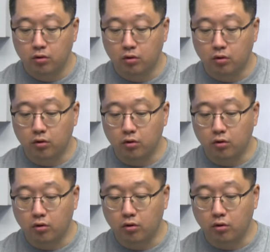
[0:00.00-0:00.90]

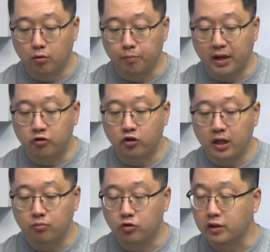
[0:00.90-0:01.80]
어,
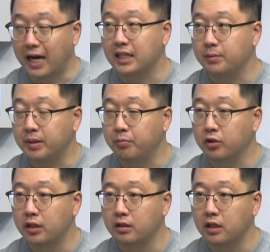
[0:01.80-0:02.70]
매출액이 무려
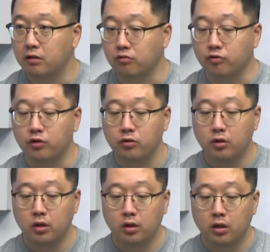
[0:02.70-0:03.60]
42%나 늘고요.
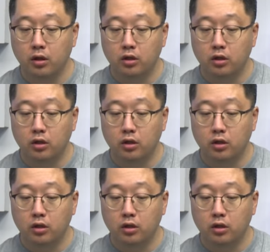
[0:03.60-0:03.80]
오.